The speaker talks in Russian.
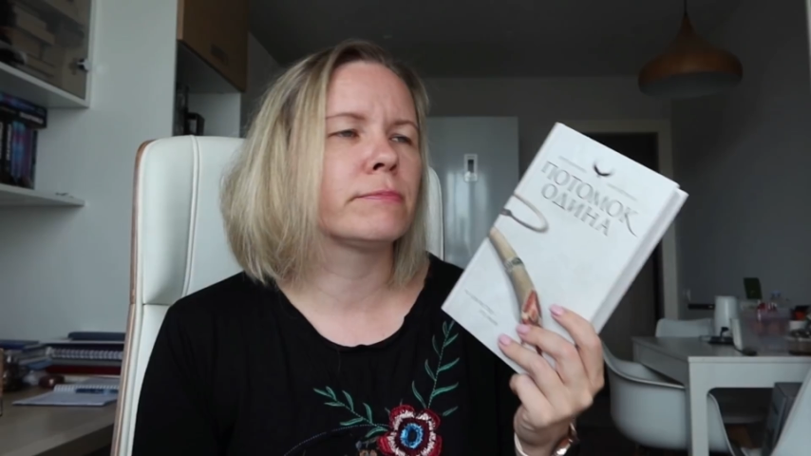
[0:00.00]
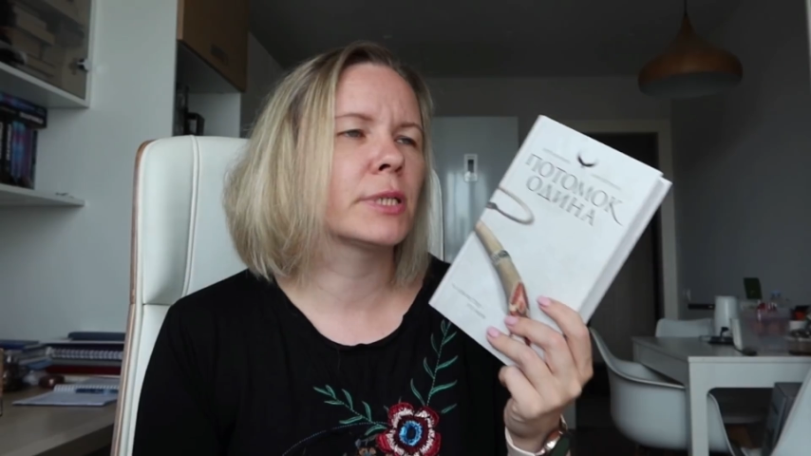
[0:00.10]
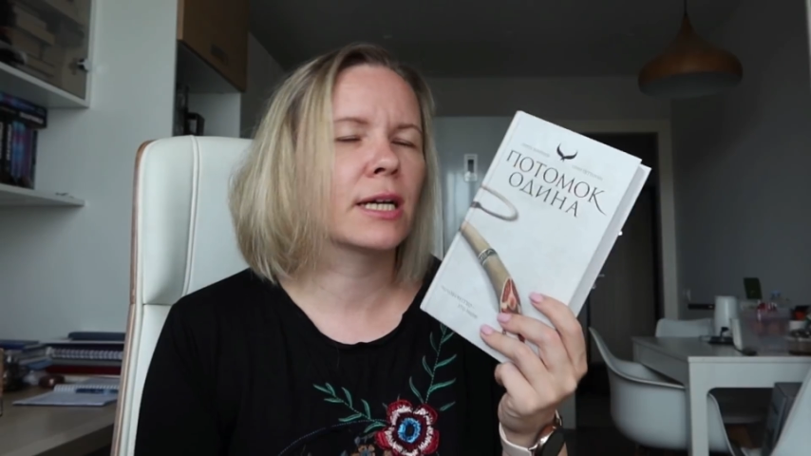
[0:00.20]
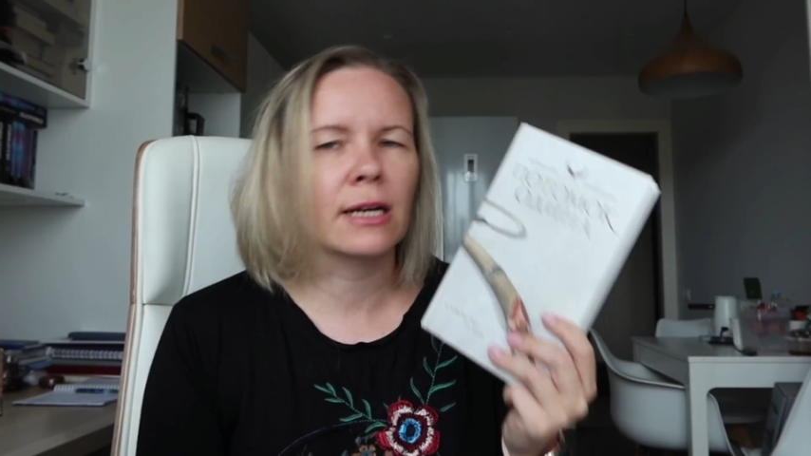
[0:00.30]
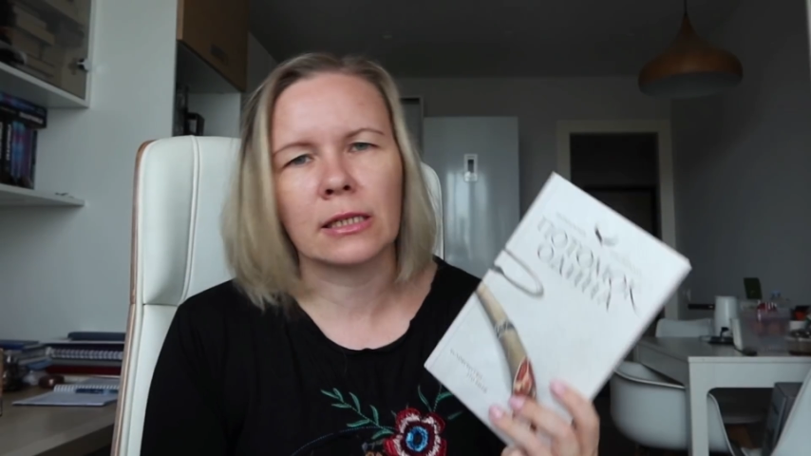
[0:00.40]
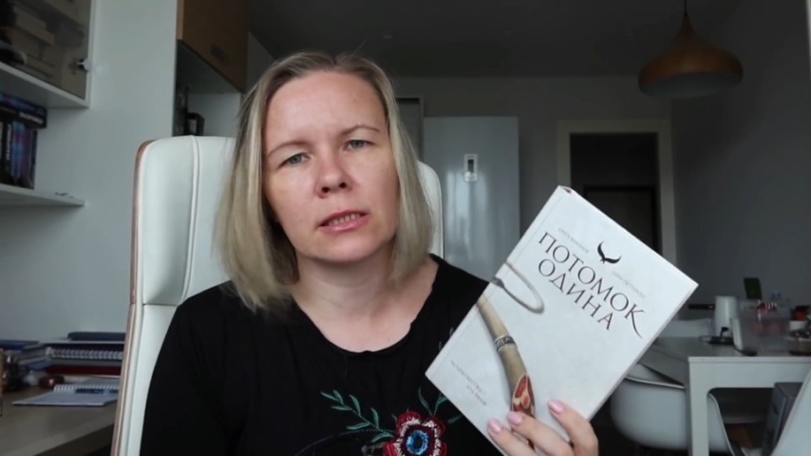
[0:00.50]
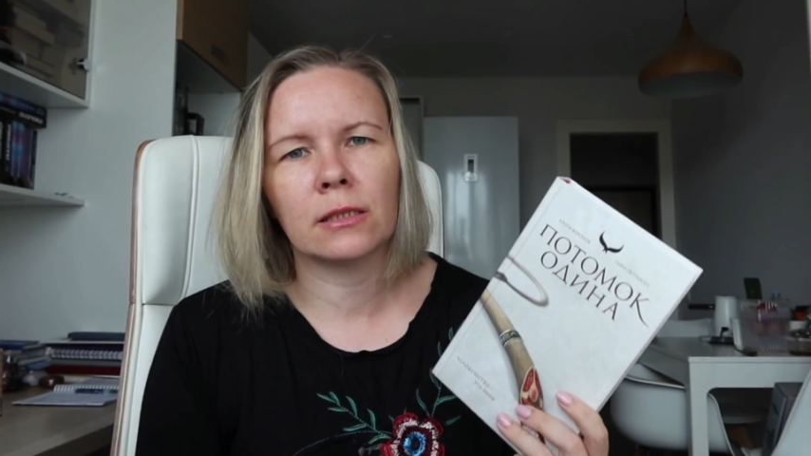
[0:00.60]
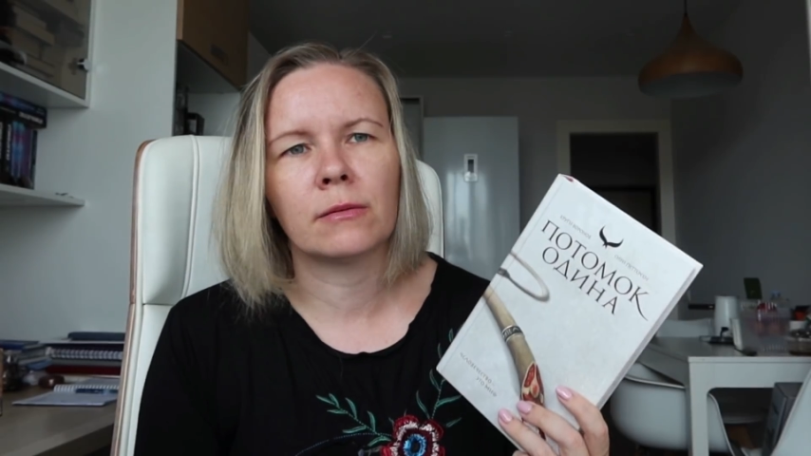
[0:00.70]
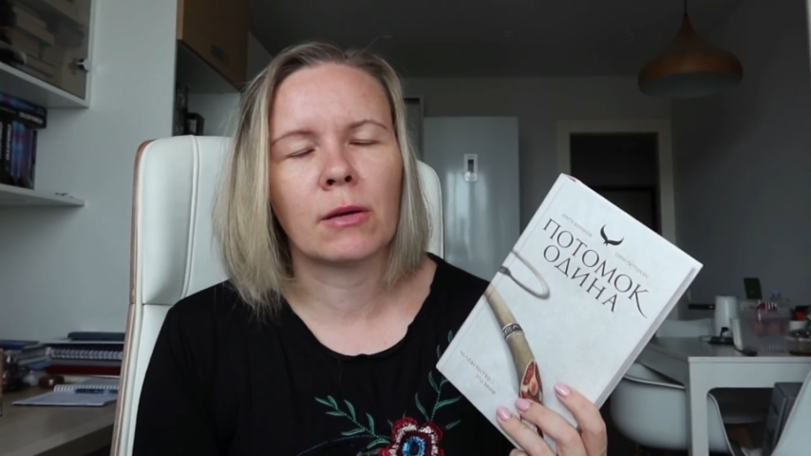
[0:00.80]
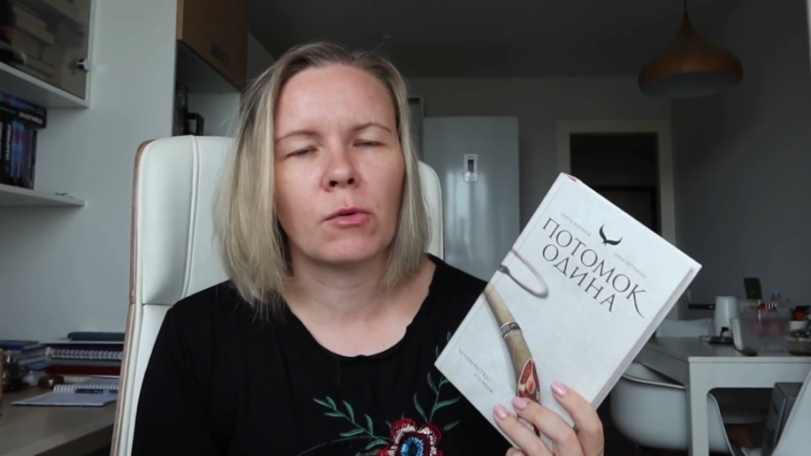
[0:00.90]

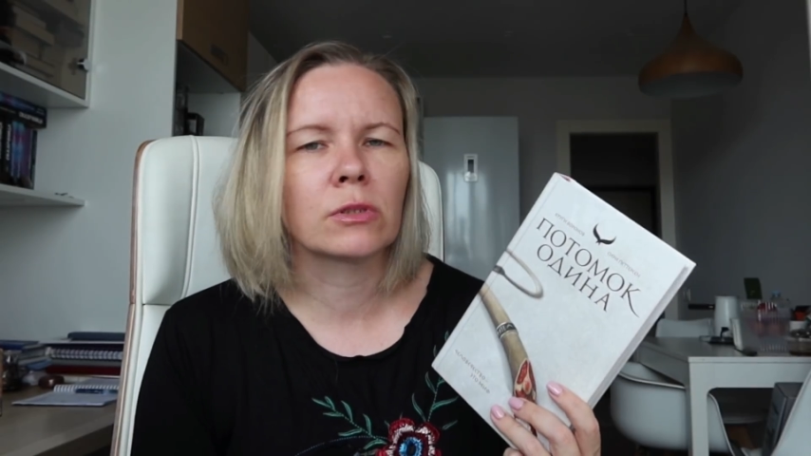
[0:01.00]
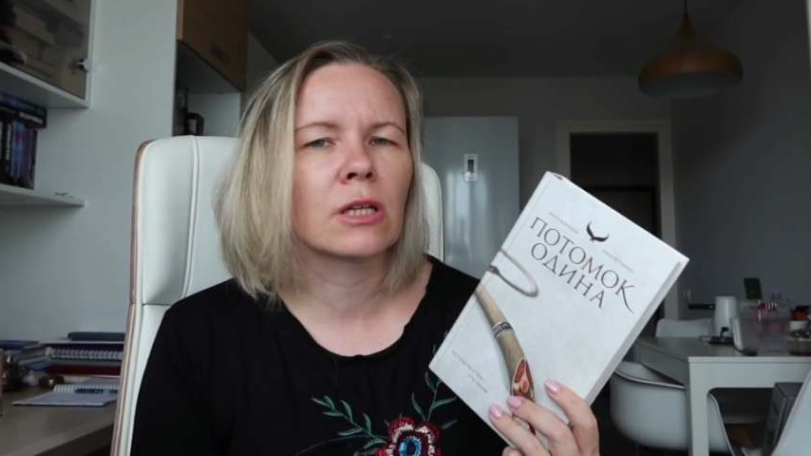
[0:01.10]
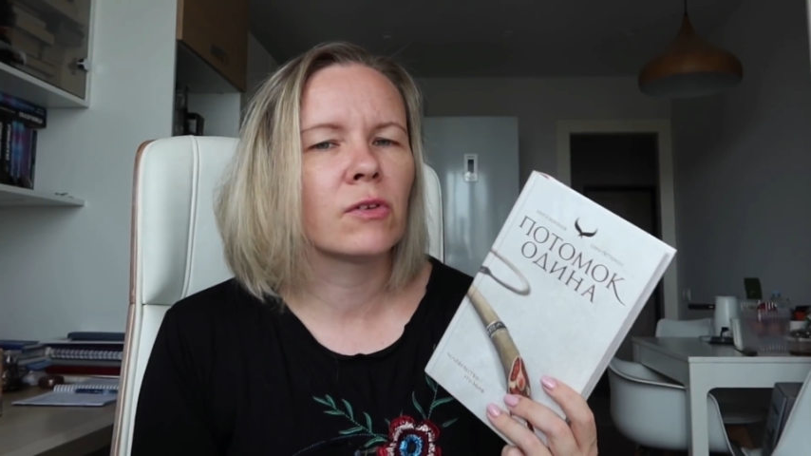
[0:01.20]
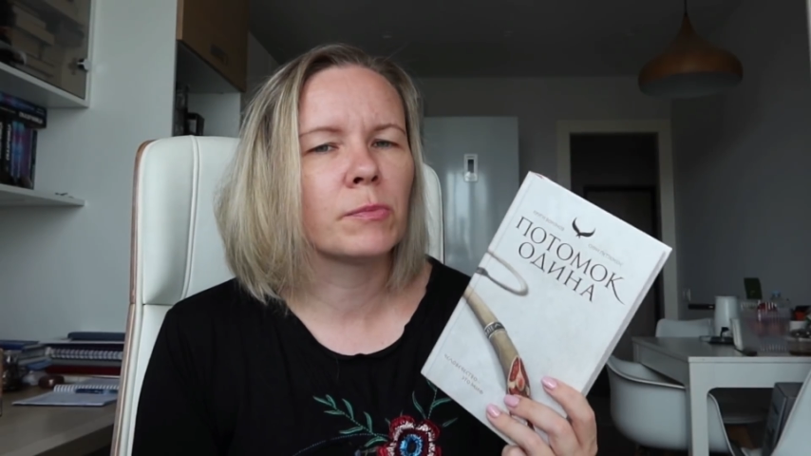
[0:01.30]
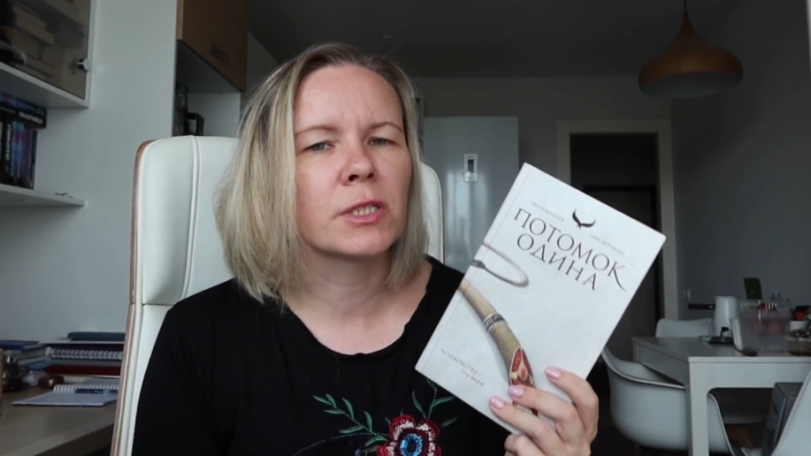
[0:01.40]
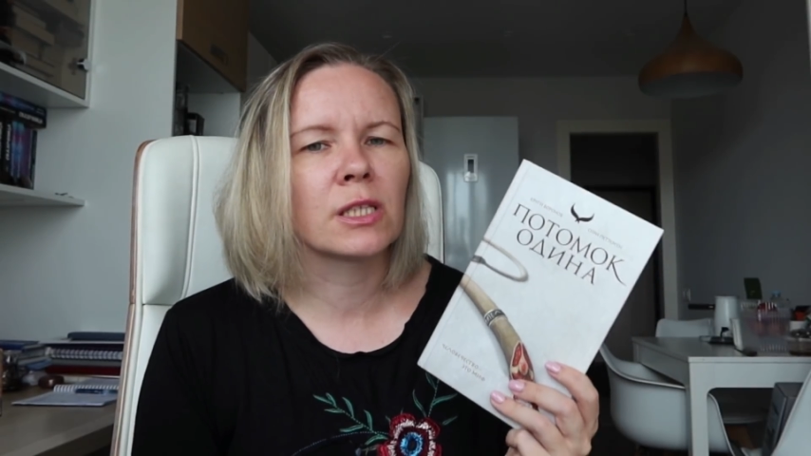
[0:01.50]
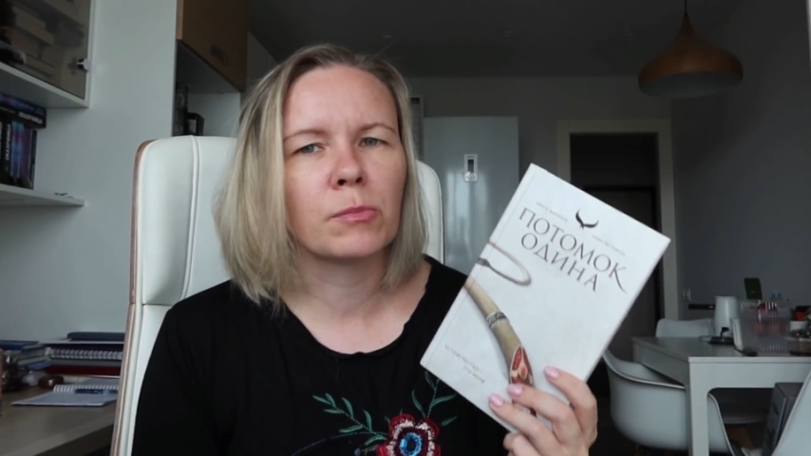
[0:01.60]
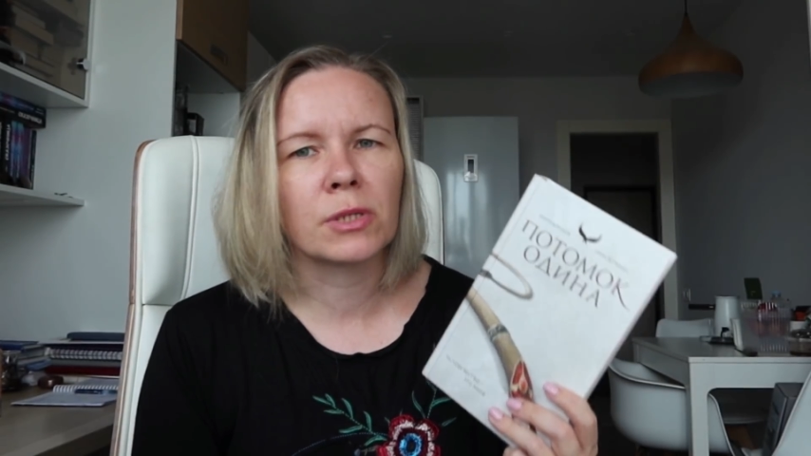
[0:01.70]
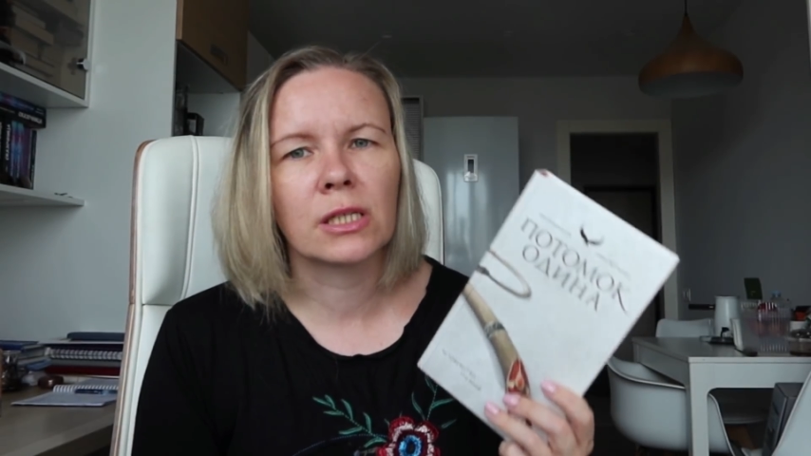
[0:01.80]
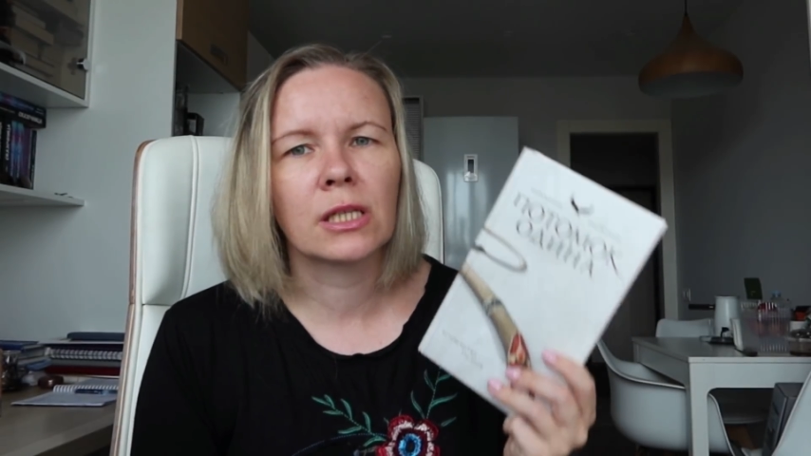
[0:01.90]
прекрасно, на мой взгляд,
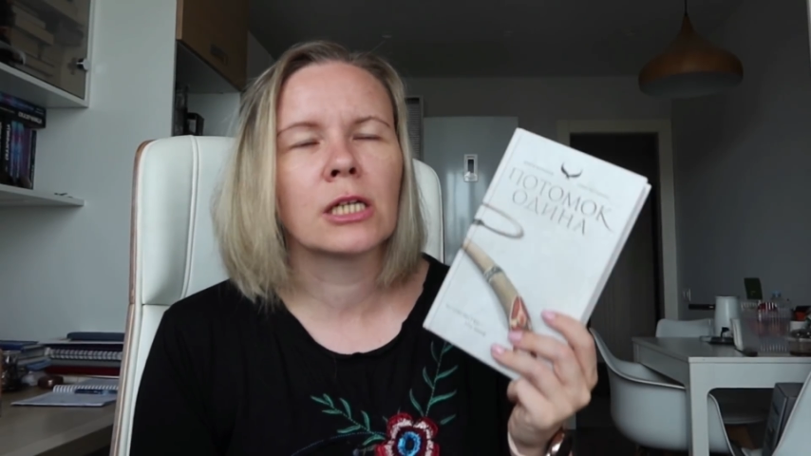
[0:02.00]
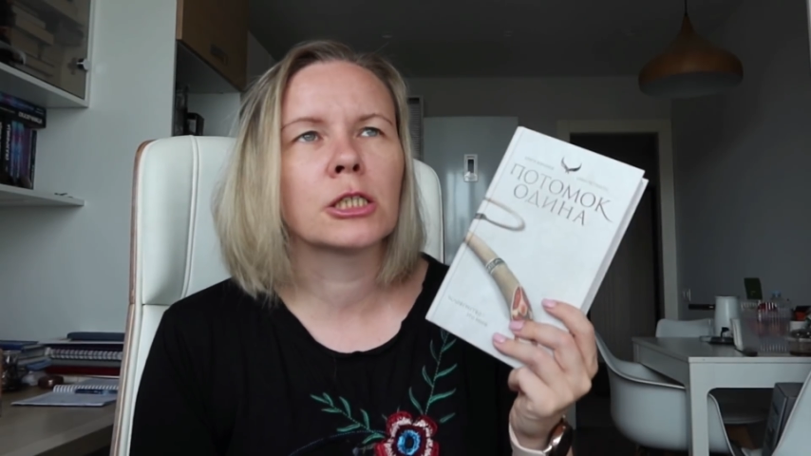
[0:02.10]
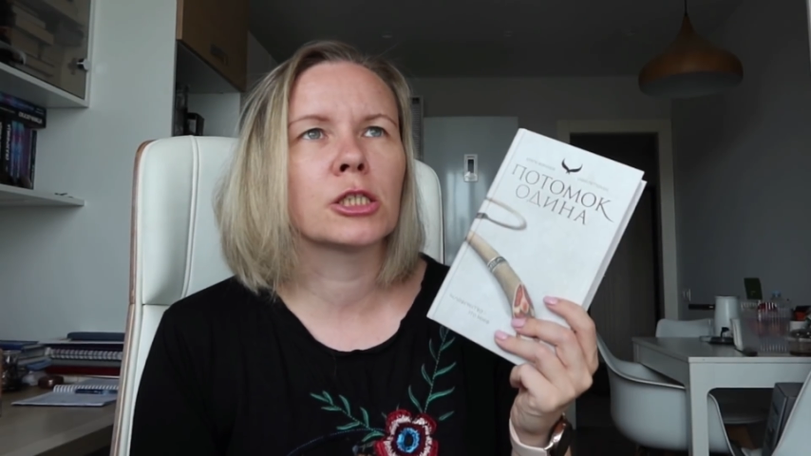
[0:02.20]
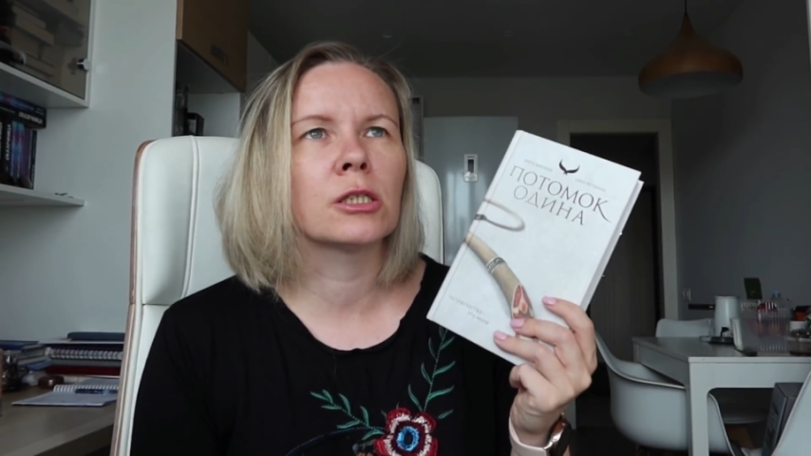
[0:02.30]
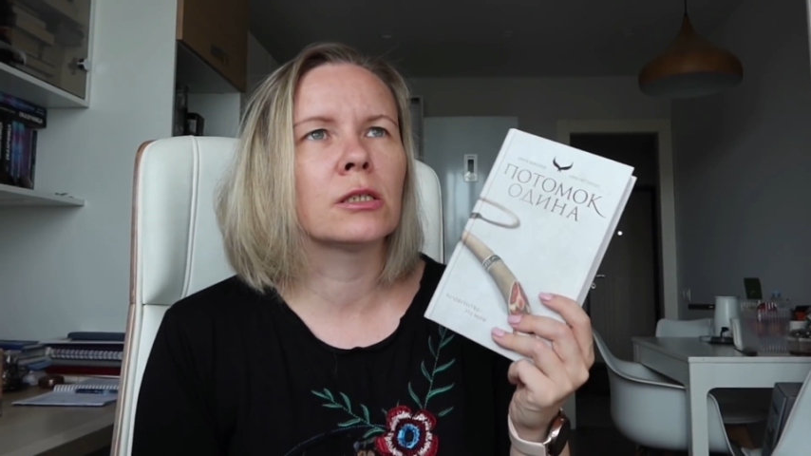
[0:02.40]
выписанный персонаж,